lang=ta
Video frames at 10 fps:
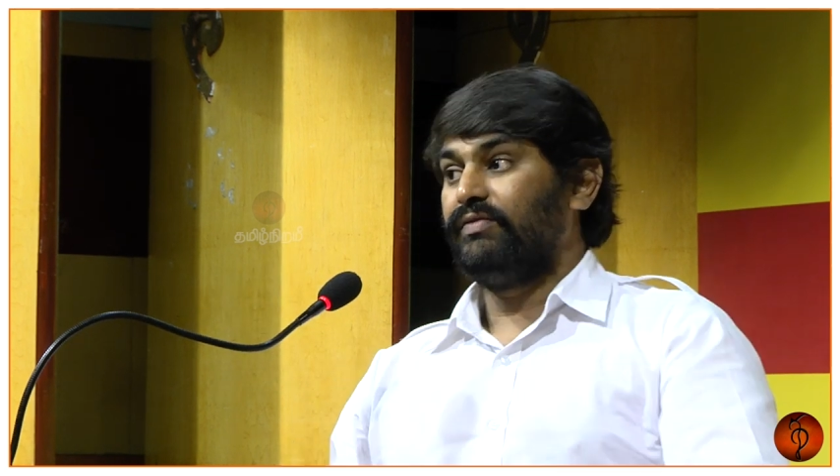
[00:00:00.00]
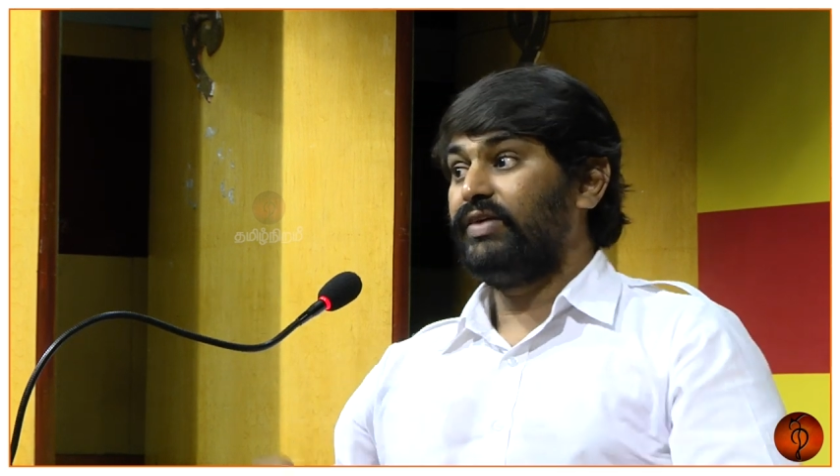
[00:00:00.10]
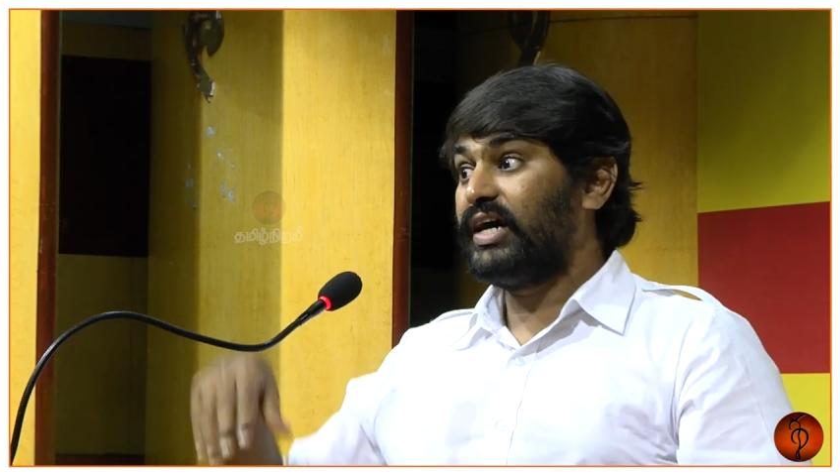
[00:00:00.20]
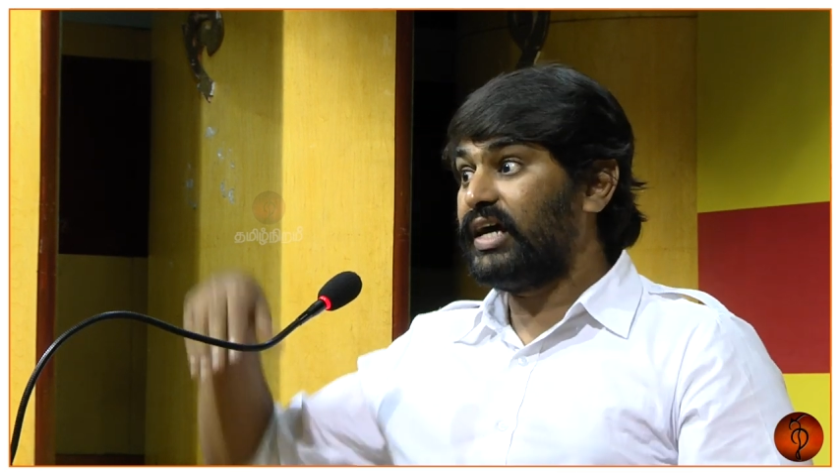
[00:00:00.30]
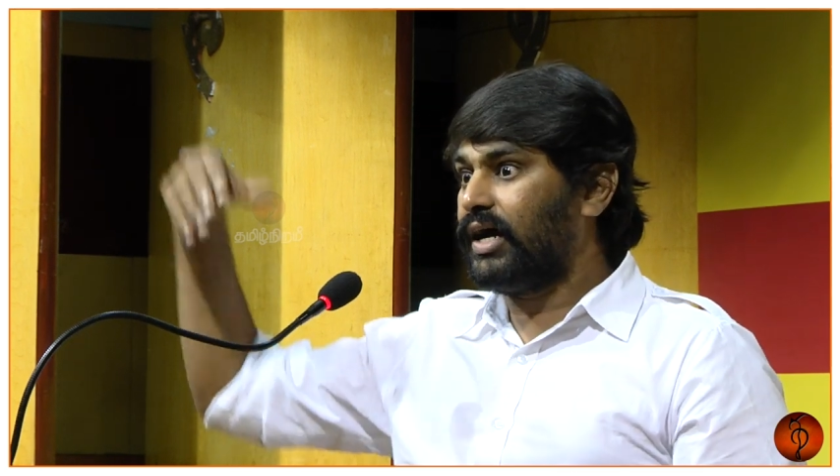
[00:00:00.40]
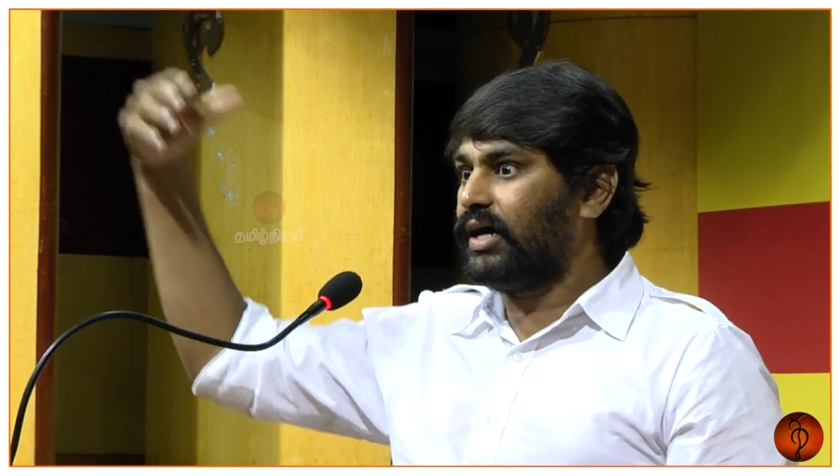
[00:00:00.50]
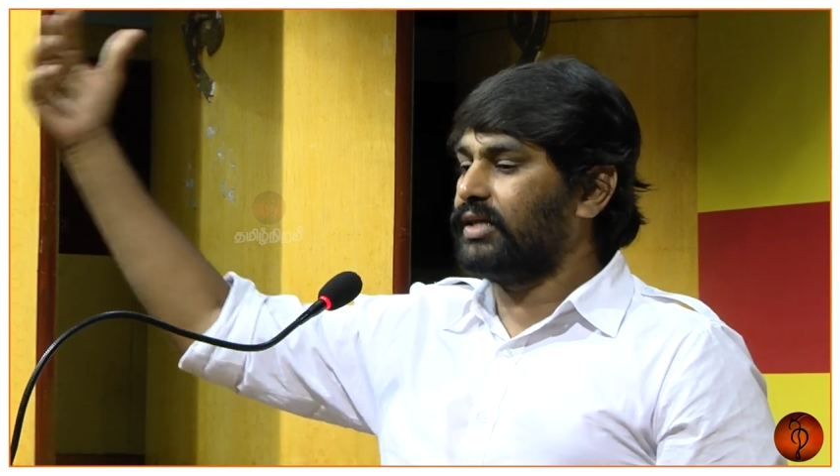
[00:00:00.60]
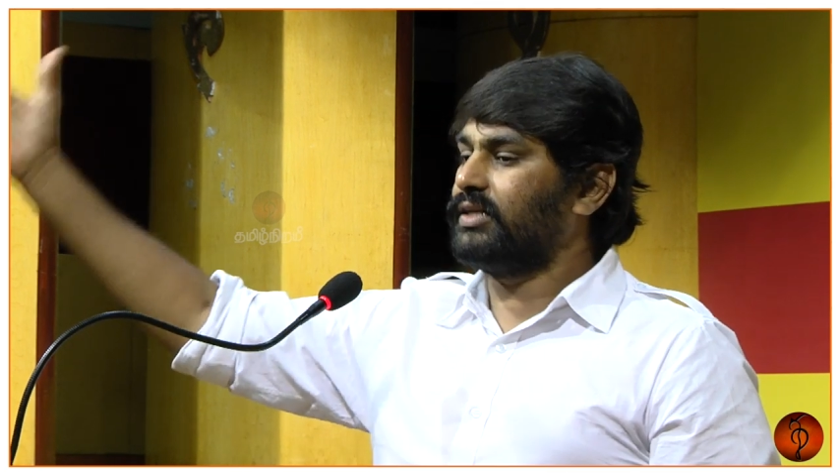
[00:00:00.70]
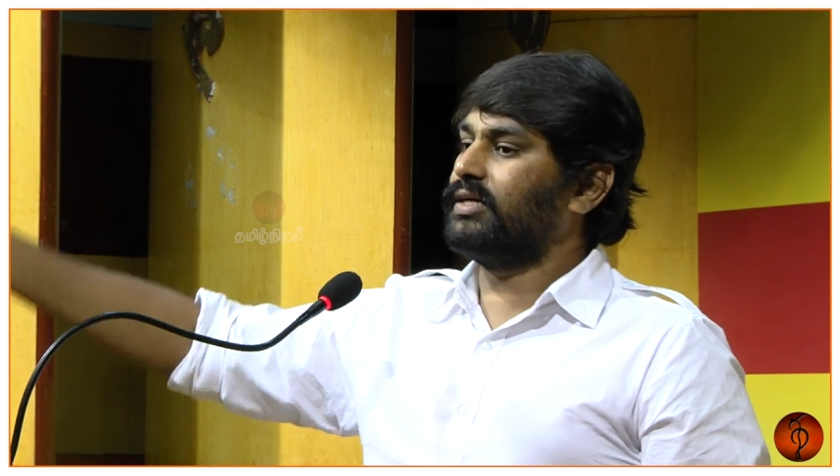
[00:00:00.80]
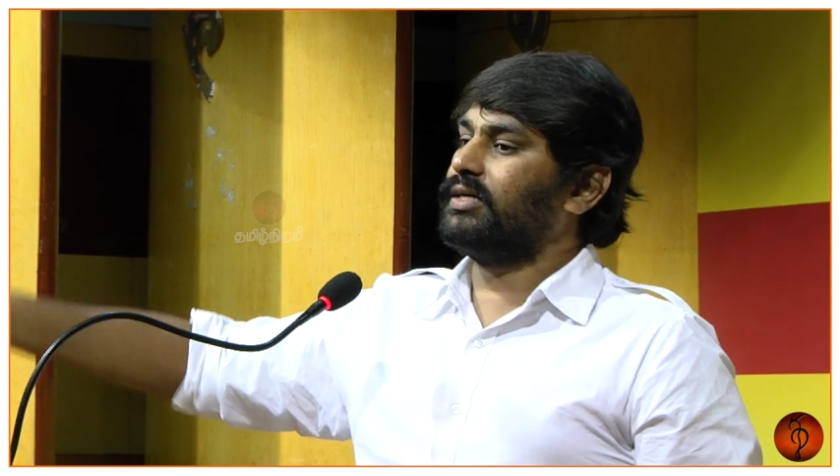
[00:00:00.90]

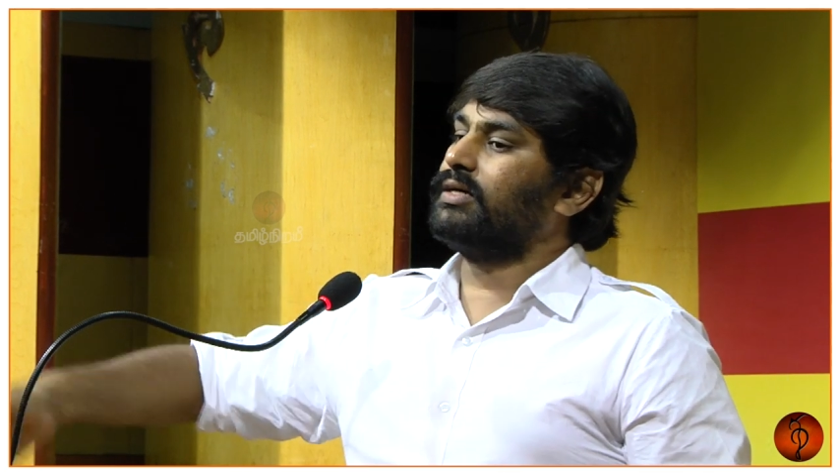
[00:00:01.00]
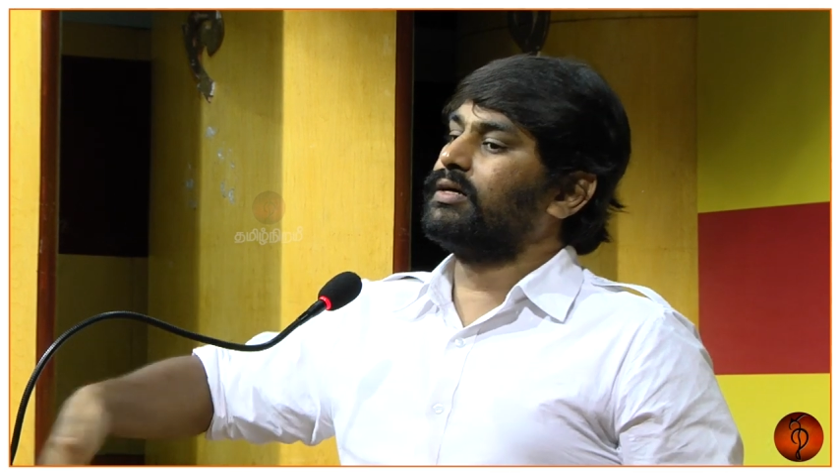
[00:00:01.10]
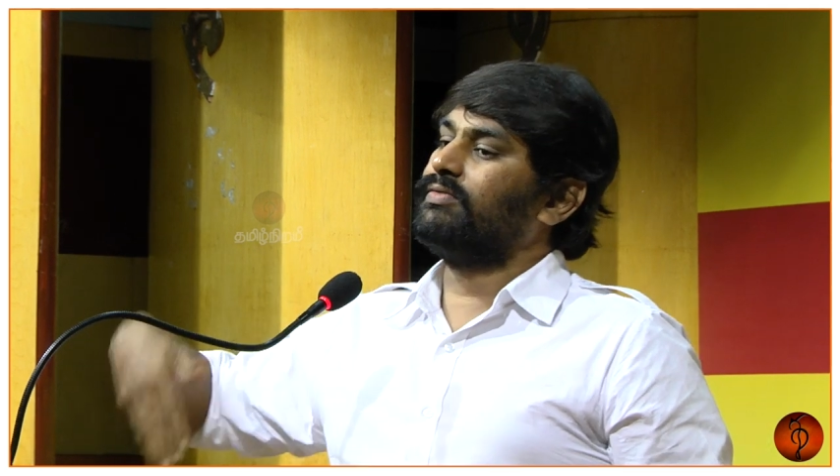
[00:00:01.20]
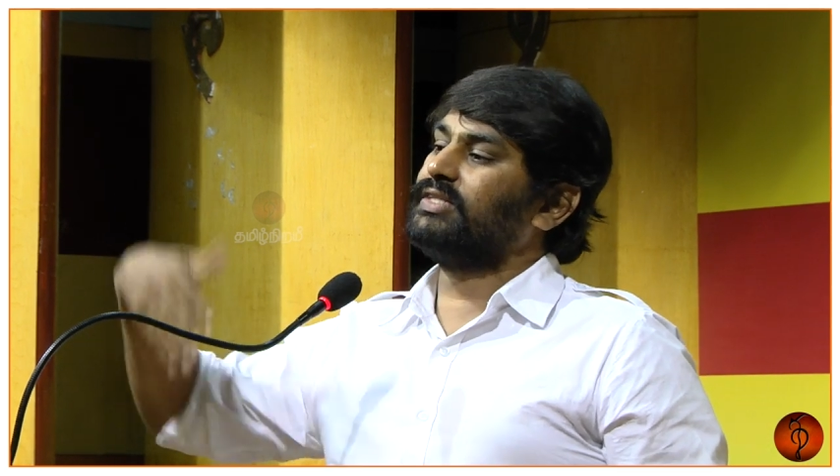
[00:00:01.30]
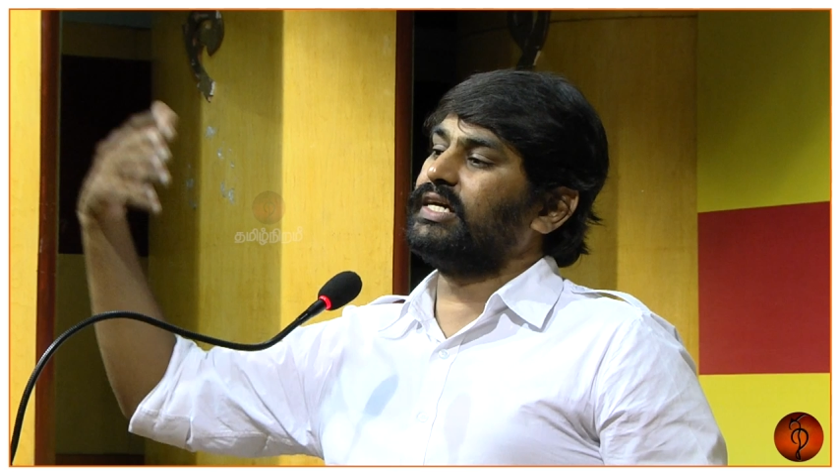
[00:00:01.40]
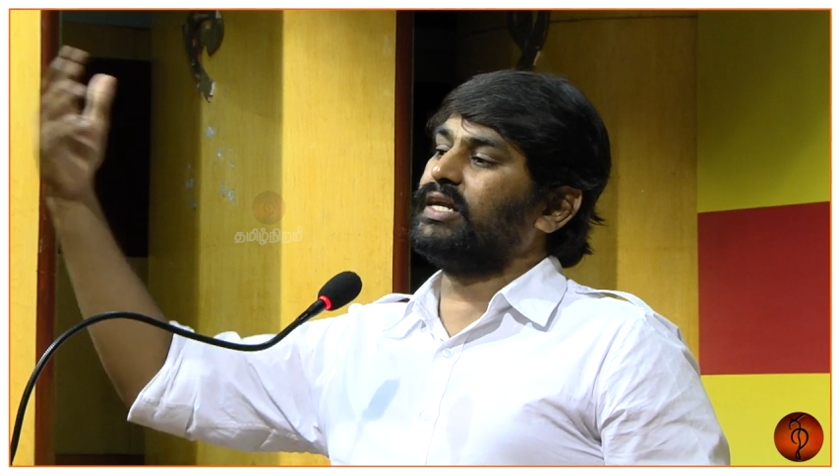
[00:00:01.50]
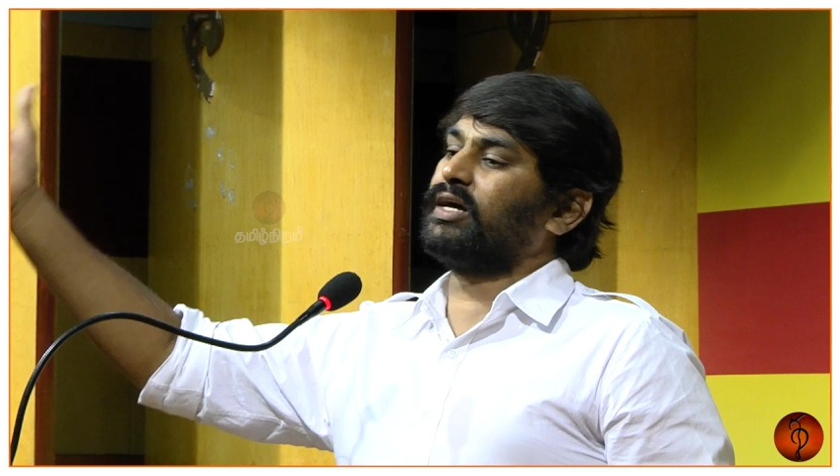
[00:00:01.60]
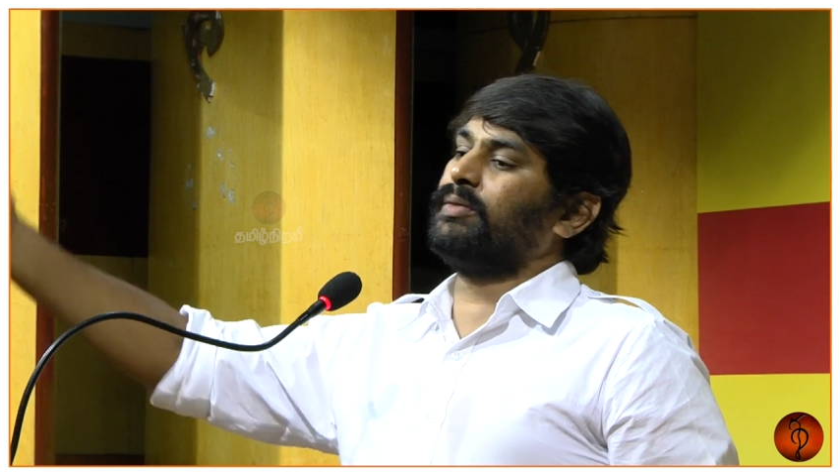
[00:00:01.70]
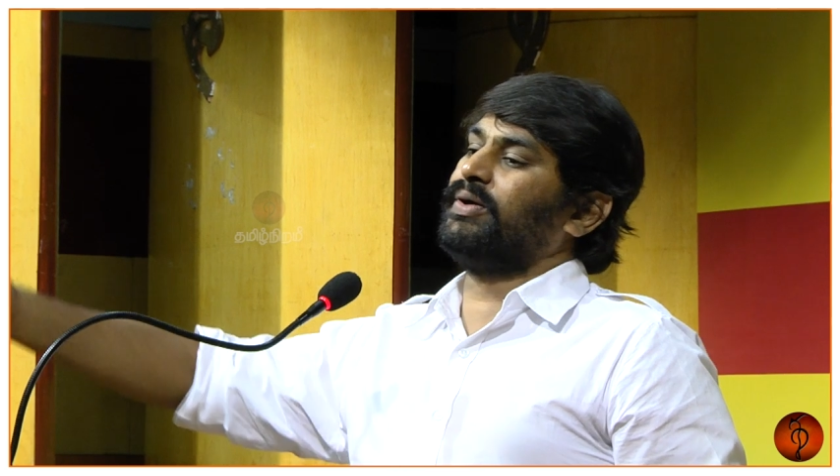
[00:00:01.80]
வேறானது விஜயநகர